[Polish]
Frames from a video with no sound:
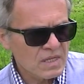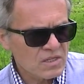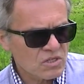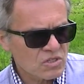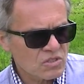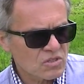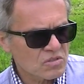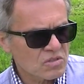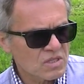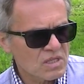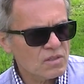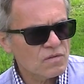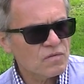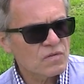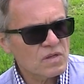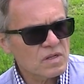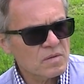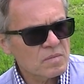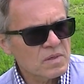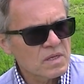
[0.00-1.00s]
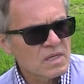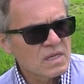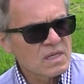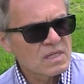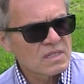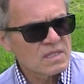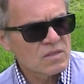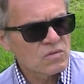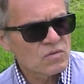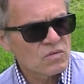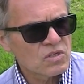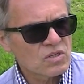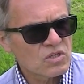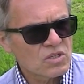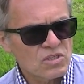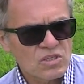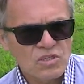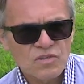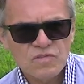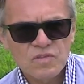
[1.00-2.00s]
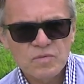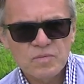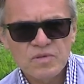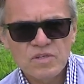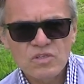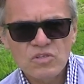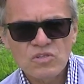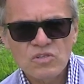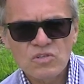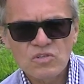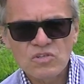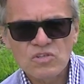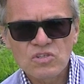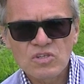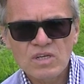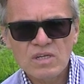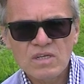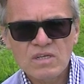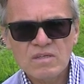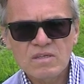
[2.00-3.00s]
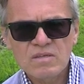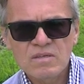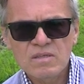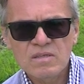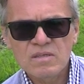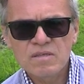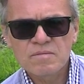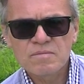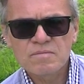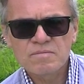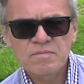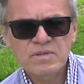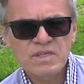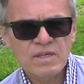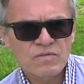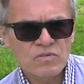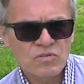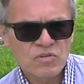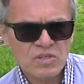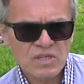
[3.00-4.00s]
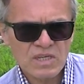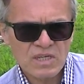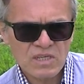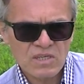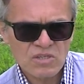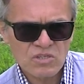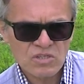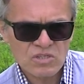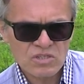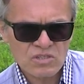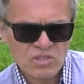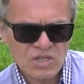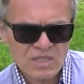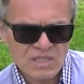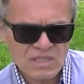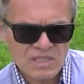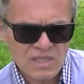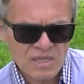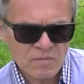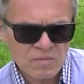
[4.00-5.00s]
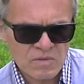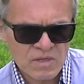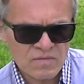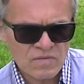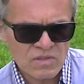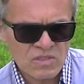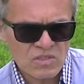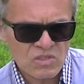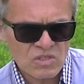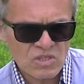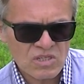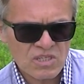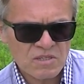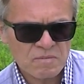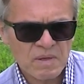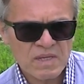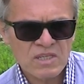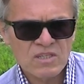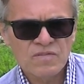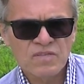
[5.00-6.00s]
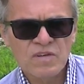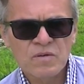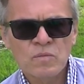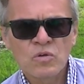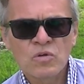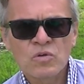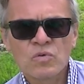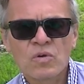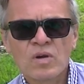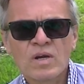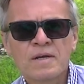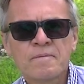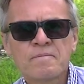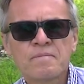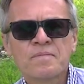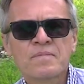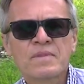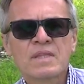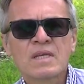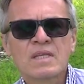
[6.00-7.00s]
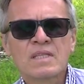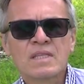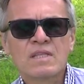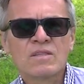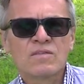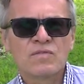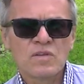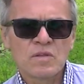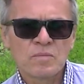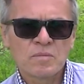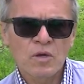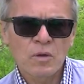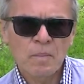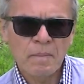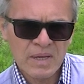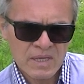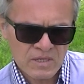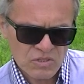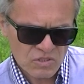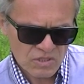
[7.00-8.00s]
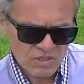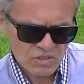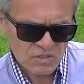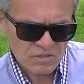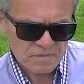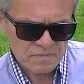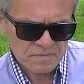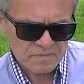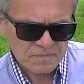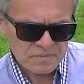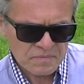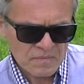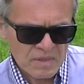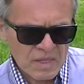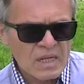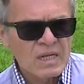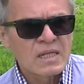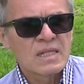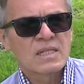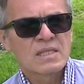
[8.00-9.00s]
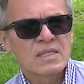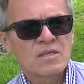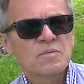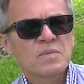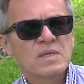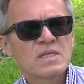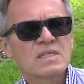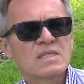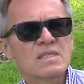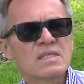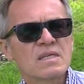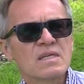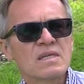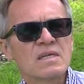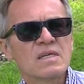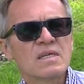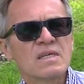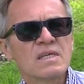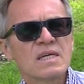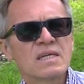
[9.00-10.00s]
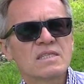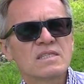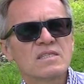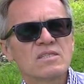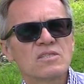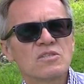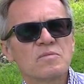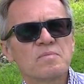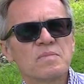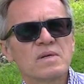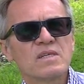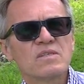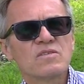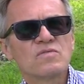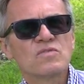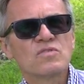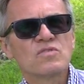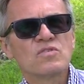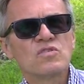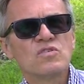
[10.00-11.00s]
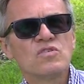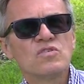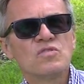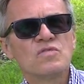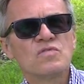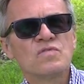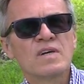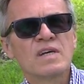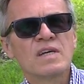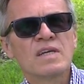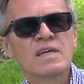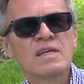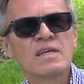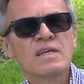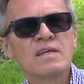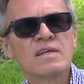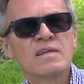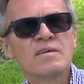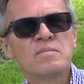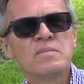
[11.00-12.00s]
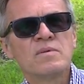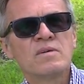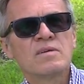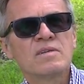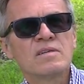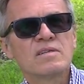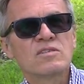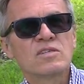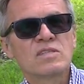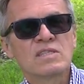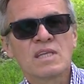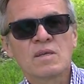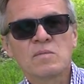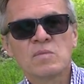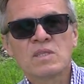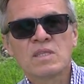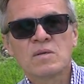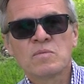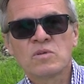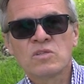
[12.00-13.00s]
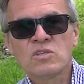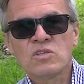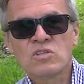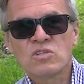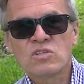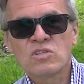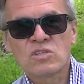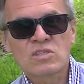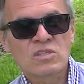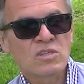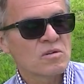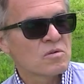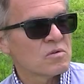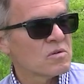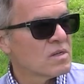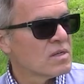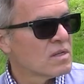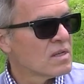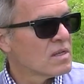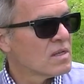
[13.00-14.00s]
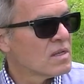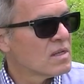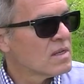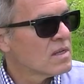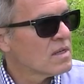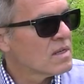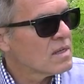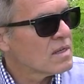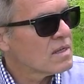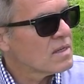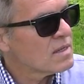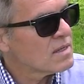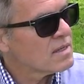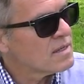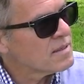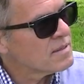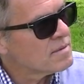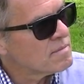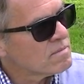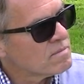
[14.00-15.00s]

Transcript: Zresztą ten film znajduje się też w społecznościach i pojawił się jakiś czas temu, a więc część z Państwa mogła ten film obejrzeć. Natomiast ja chcę co Państwu zwrócić uwagę, bo czasami demoniści są yy,